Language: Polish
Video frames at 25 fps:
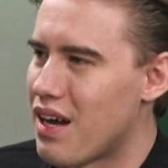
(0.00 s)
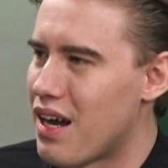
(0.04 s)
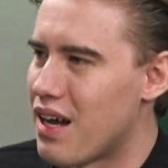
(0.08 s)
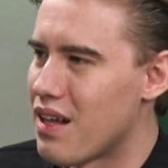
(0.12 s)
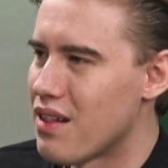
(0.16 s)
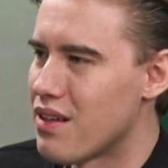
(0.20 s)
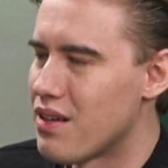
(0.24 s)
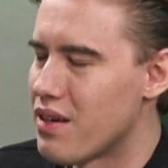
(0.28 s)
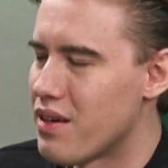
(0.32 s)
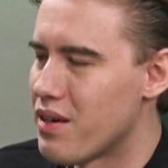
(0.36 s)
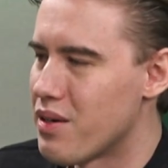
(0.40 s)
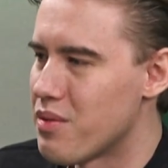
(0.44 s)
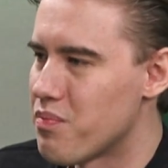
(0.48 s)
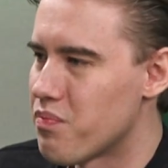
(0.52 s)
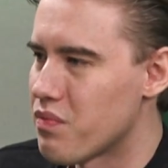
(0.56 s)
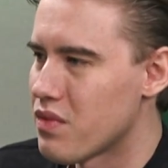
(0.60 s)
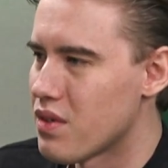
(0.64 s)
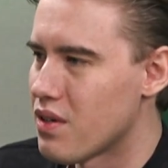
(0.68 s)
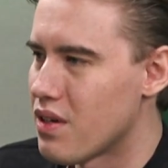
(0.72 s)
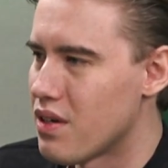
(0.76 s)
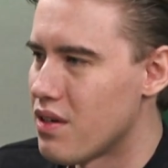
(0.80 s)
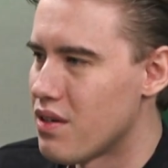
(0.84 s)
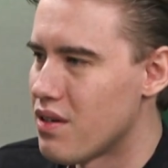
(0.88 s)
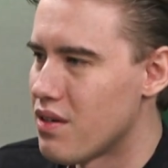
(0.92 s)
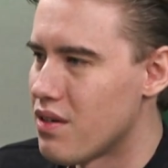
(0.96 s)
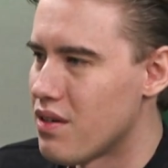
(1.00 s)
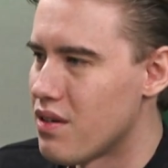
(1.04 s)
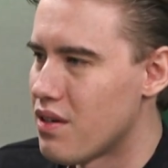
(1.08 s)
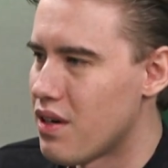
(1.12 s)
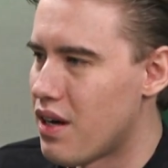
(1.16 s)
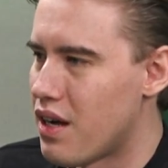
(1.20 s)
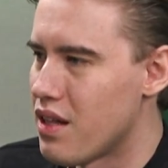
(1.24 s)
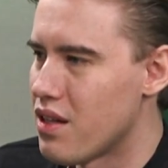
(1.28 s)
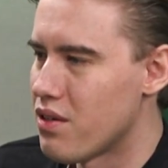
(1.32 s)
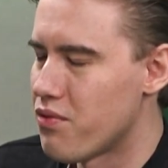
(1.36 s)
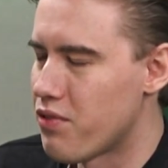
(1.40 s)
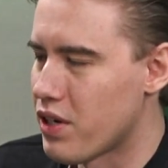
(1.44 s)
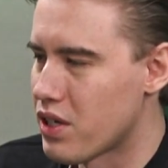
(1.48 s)
ale,
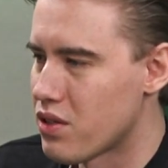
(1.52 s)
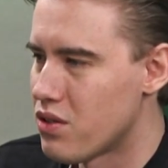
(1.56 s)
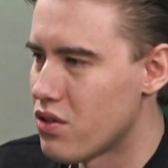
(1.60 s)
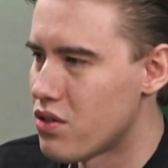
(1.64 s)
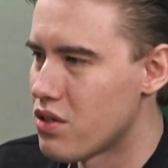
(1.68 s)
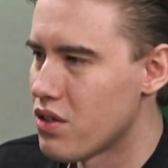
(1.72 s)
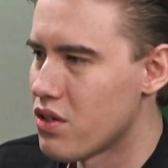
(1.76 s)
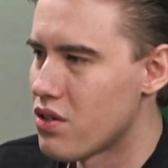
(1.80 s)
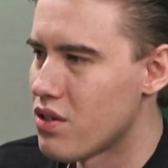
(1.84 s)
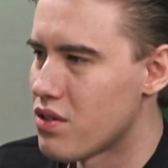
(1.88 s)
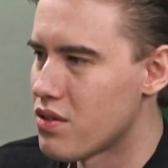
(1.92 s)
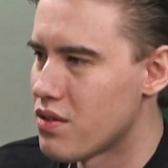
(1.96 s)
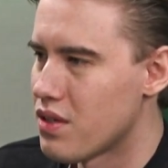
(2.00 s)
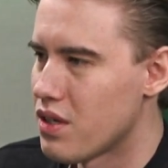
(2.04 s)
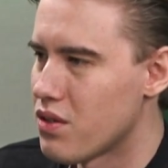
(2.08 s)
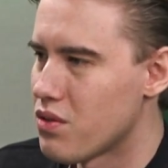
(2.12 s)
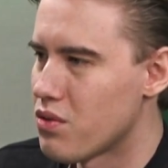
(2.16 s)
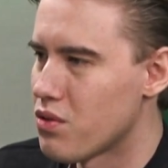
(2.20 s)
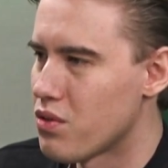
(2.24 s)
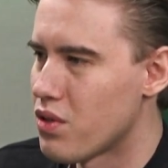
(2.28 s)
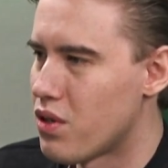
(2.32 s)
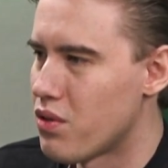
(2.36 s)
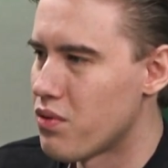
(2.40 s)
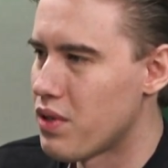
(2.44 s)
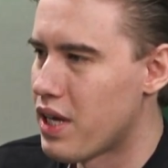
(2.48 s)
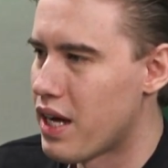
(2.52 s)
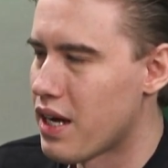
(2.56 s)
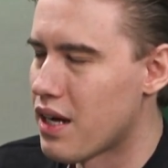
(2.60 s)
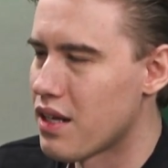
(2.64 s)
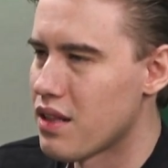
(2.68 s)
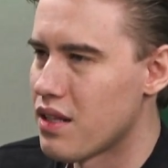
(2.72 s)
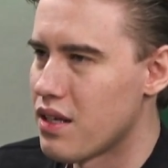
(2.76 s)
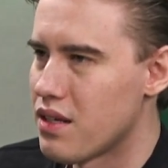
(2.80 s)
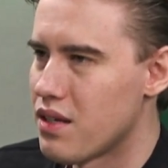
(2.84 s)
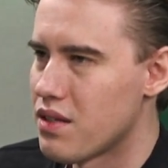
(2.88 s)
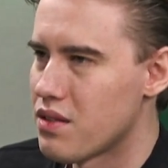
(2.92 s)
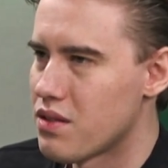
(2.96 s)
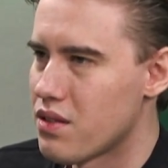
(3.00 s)
ale faktycznie się znajdują
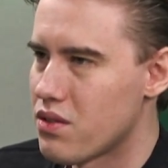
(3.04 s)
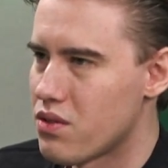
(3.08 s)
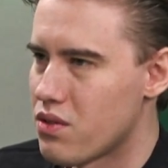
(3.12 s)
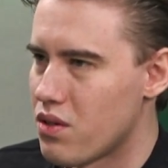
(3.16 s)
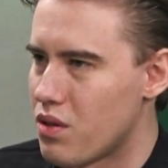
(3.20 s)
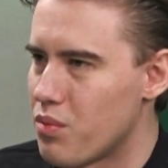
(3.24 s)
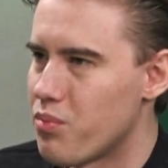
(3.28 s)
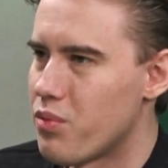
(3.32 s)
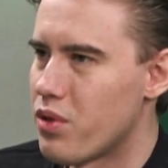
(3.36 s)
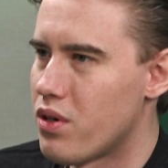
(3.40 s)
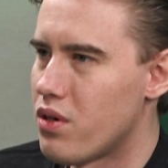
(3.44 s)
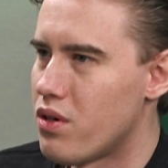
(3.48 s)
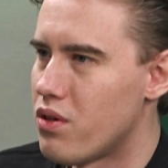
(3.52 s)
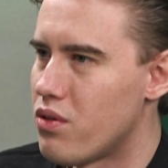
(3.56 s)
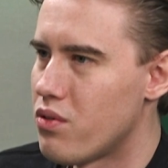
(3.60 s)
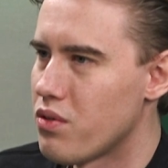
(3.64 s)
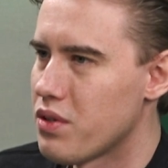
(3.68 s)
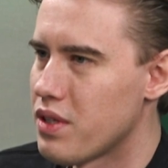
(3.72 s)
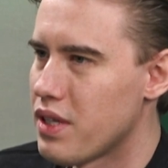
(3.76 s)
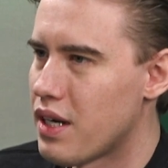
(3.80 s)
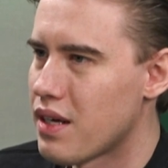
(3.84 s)
nagle ze sobą i